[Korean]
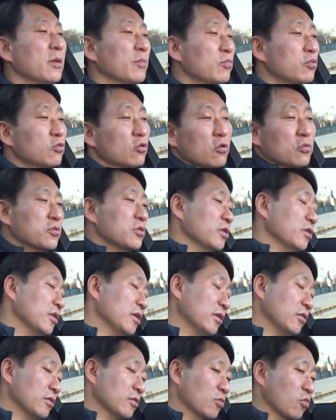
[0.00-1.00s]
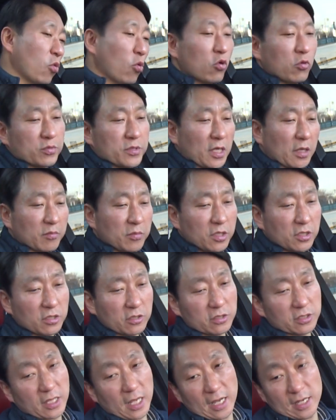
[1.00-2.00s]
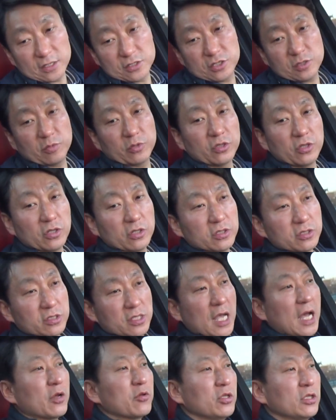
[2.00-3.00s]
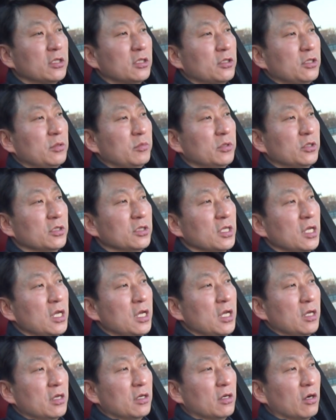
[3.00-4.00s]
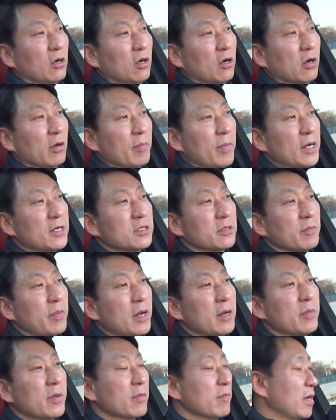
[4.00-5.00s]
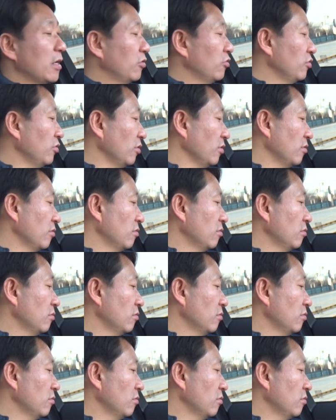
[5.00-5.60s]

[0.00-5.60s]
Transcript: 풀옵션 고급 장비들을 다 집어넣은 상위 트림은 어, 8,800만원